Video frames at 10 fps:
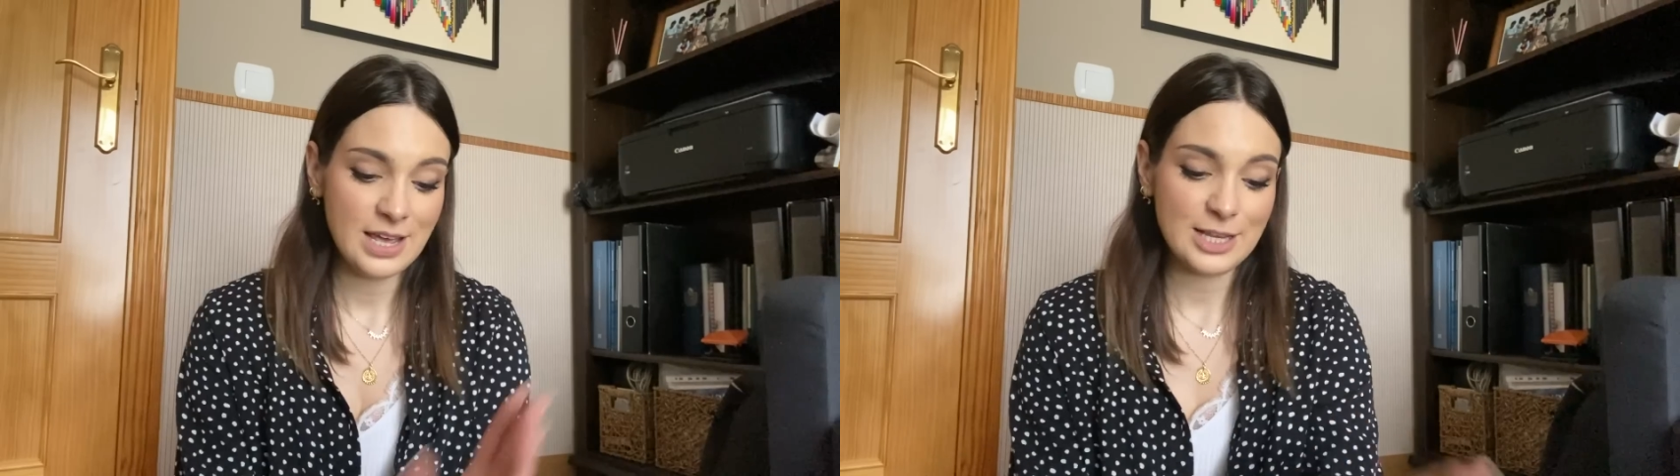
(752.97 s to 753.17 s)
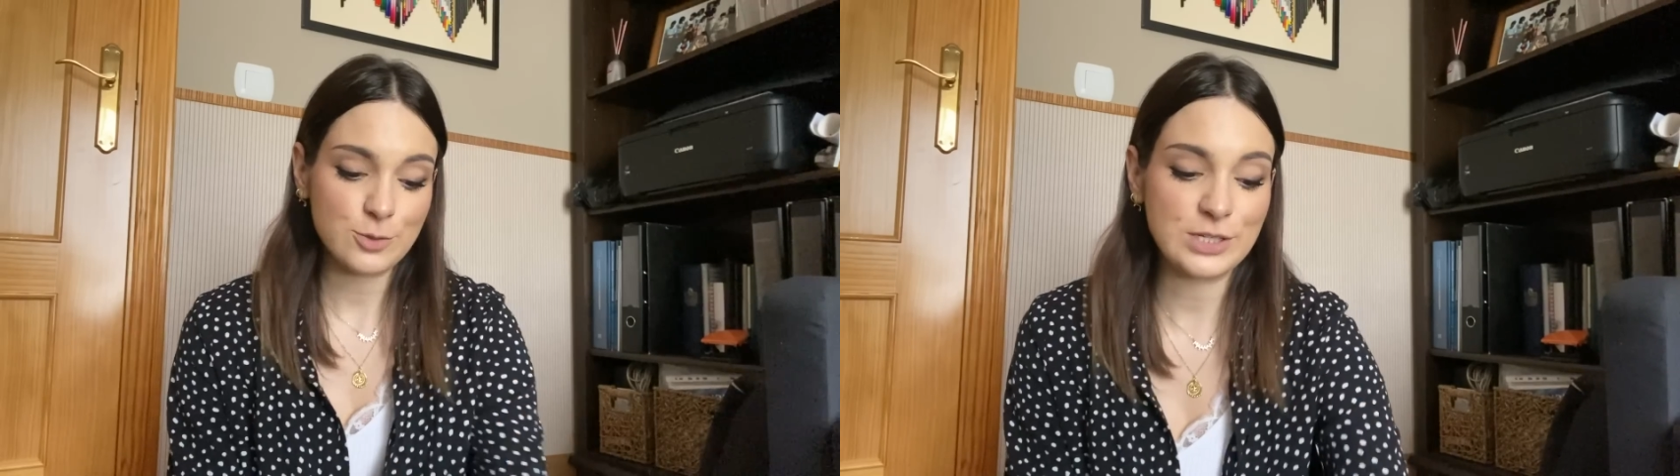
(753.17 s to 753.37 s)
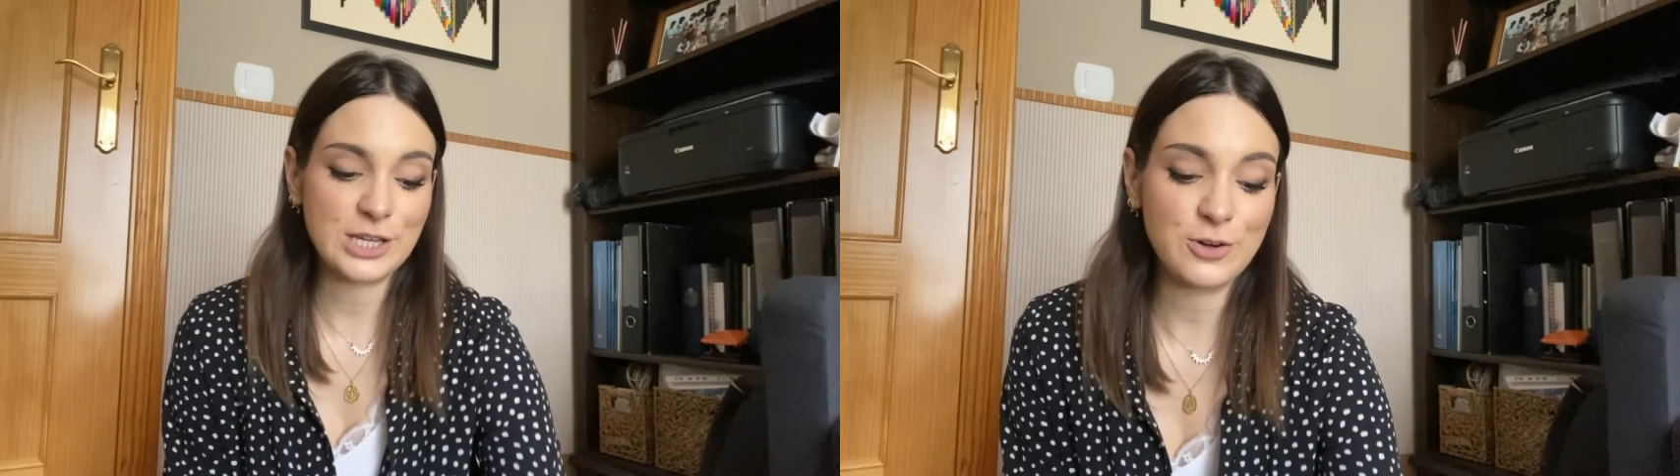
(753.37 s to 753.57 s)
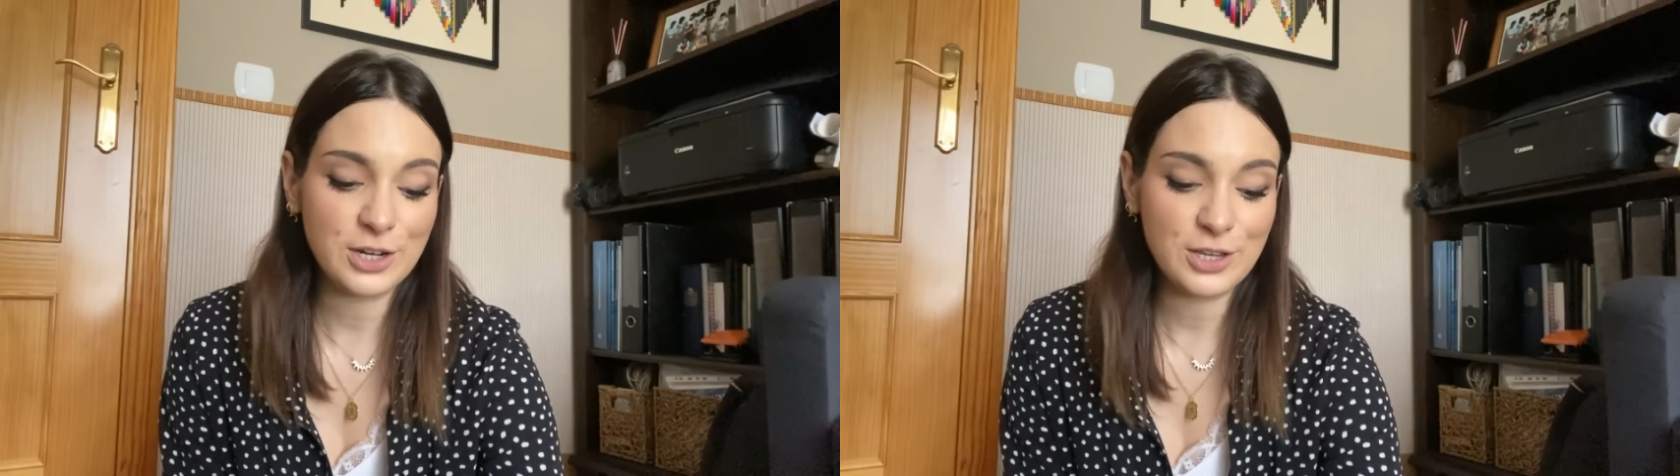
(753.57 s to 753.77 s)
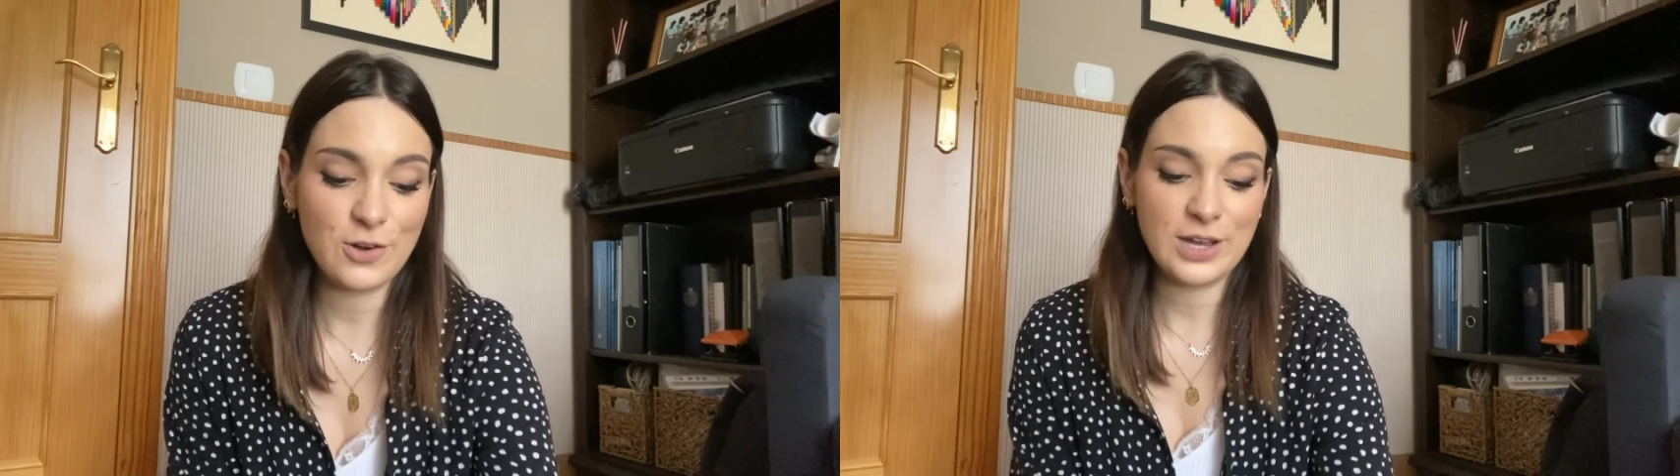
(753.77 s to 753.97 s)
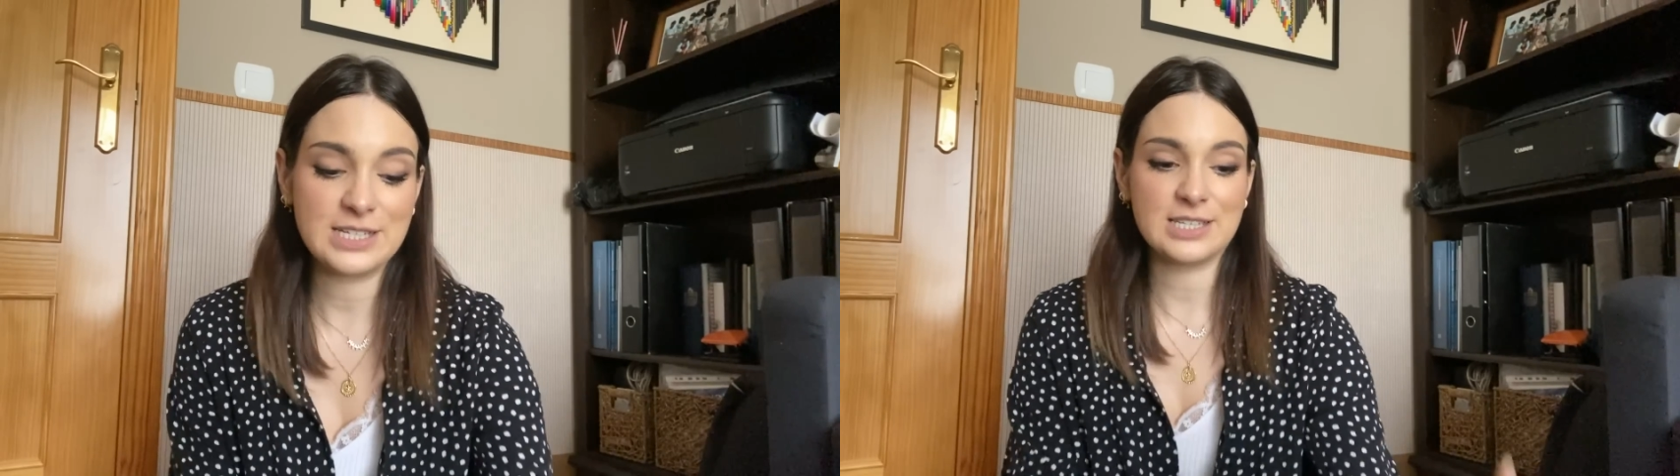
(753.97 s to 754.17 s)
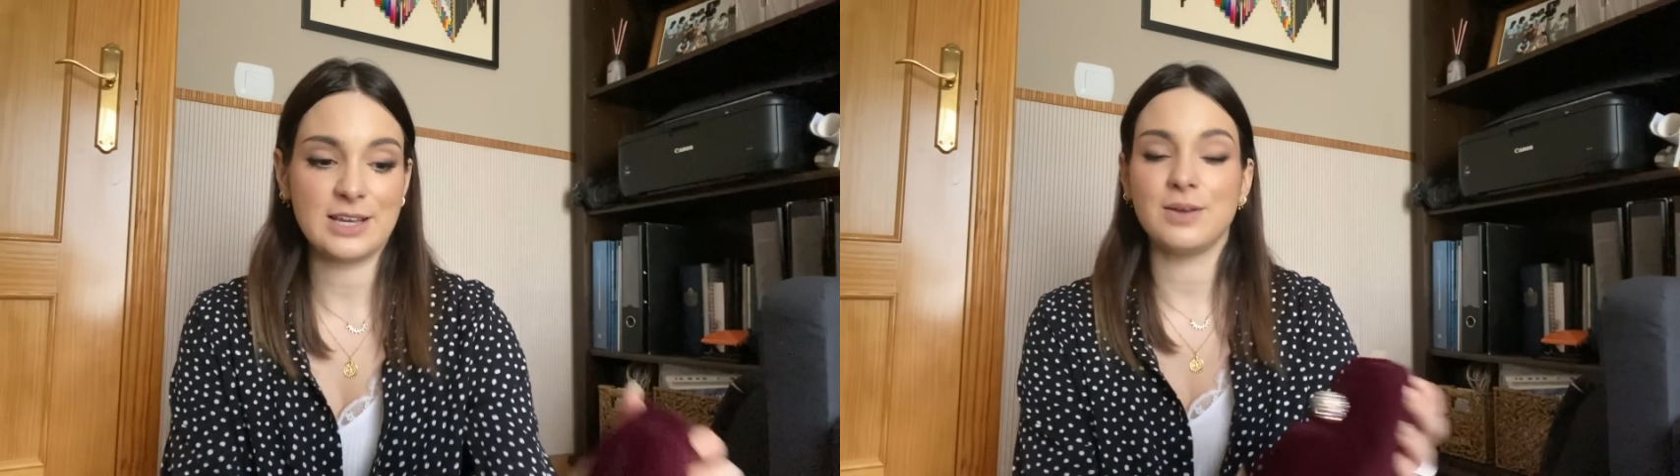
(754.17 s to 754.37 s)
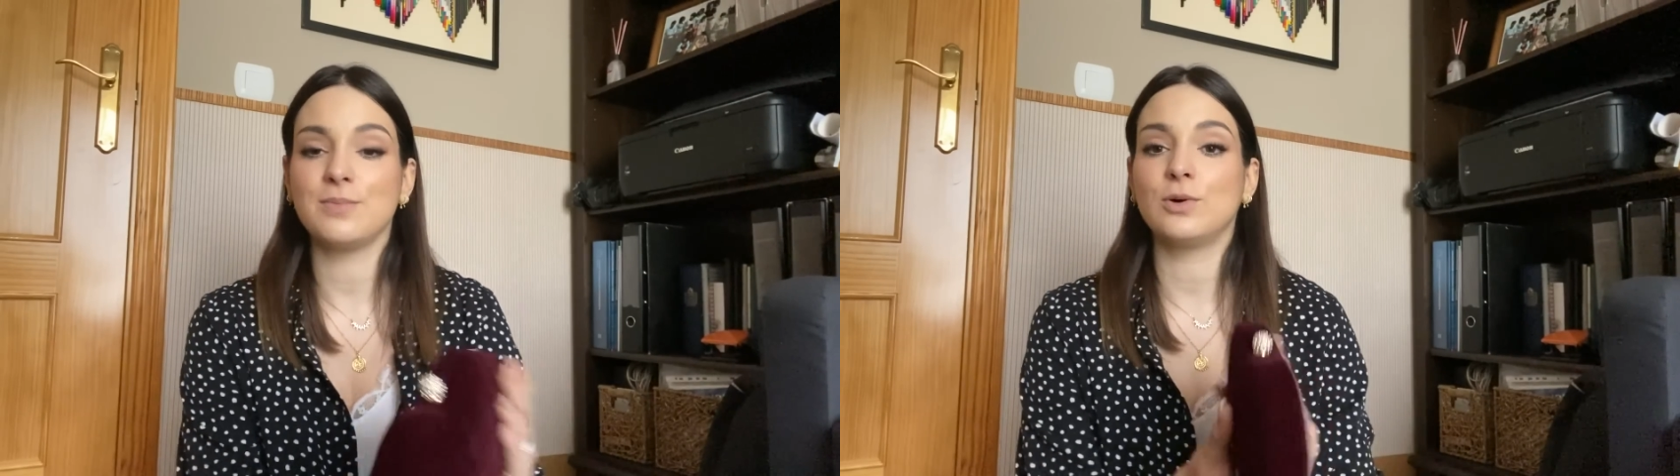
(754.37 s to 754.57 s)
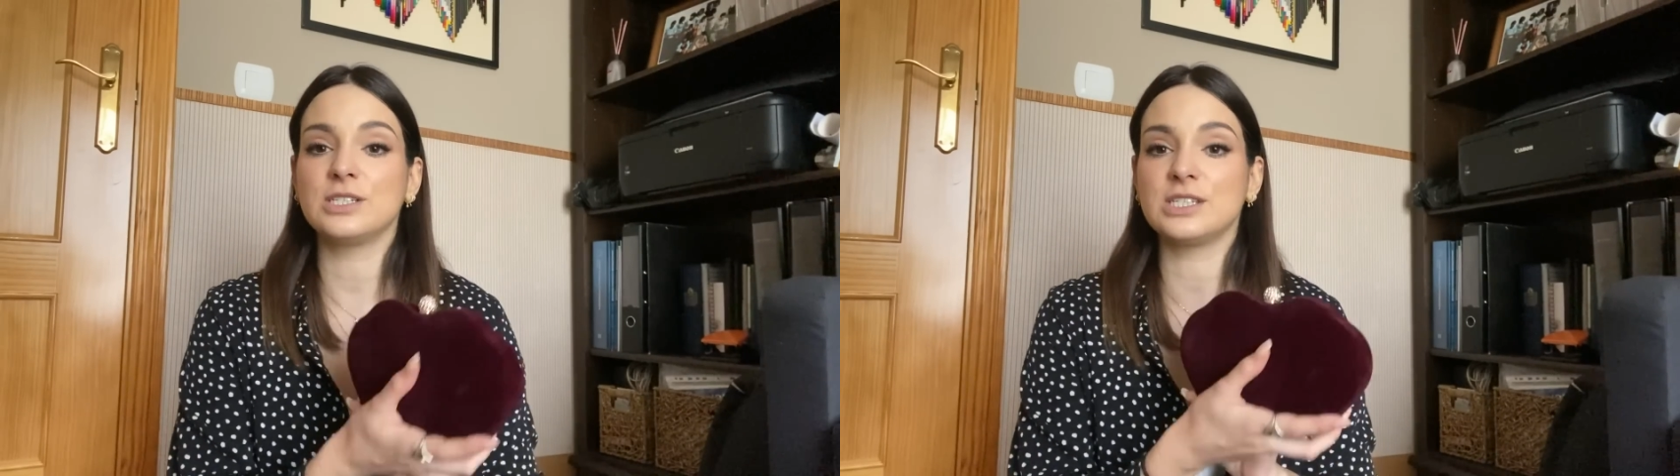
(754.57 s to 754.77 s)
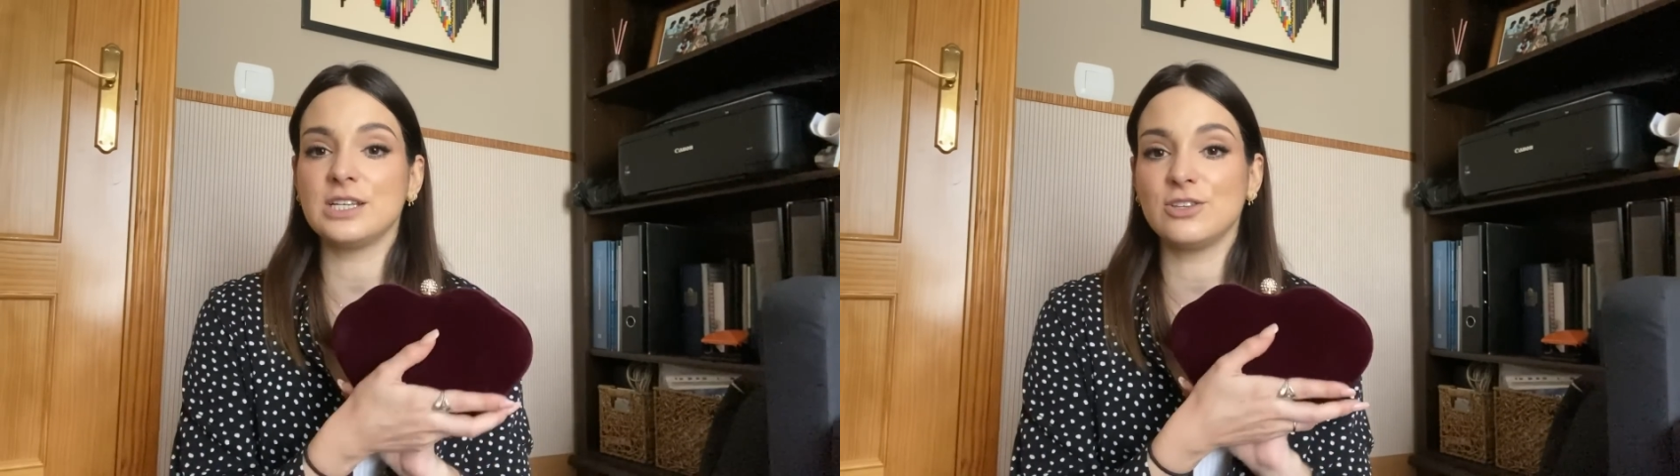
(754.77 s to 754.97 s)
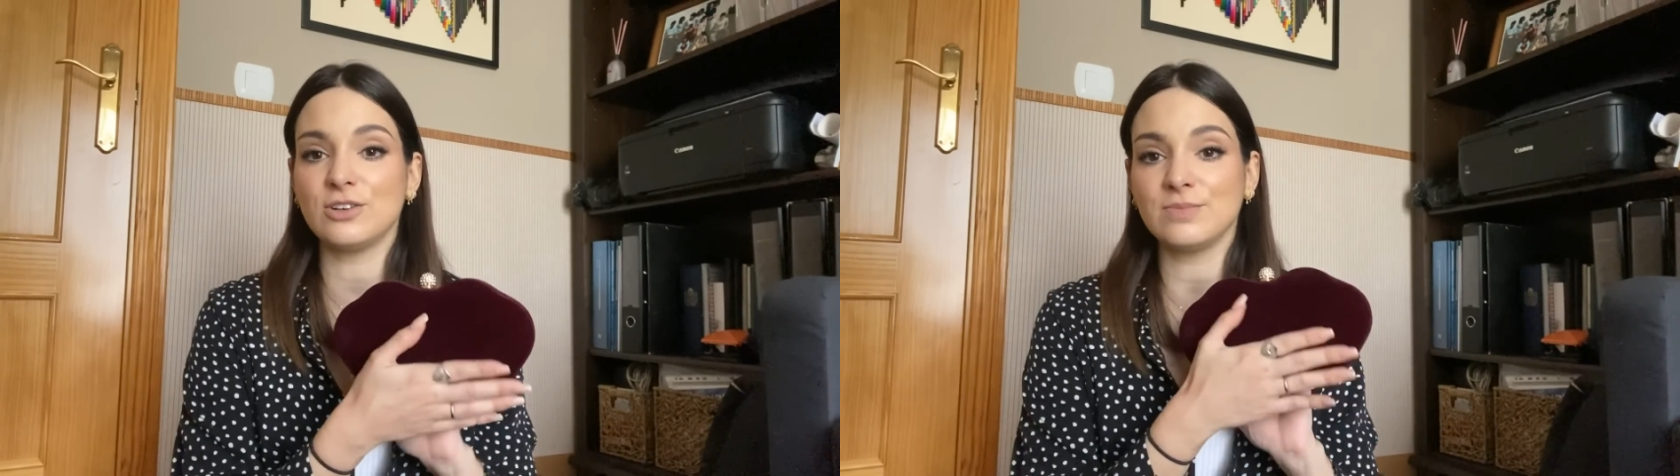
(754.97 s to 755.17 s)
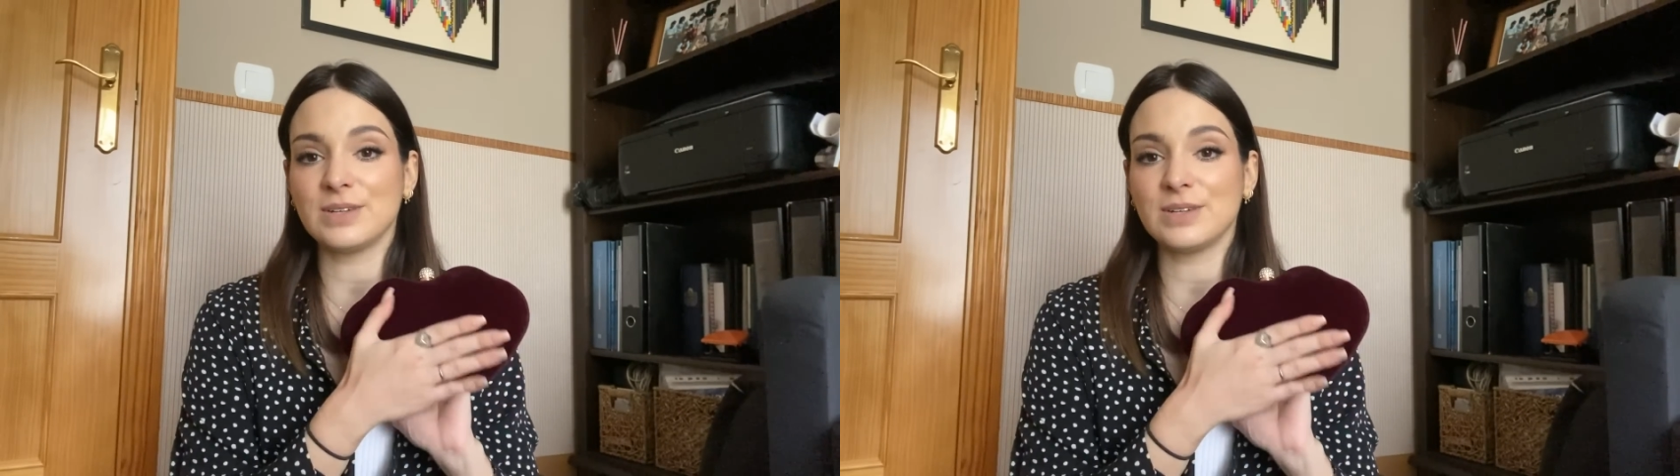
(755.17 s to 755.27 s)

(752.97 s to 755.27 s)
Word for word: Después he cogido este bolsito,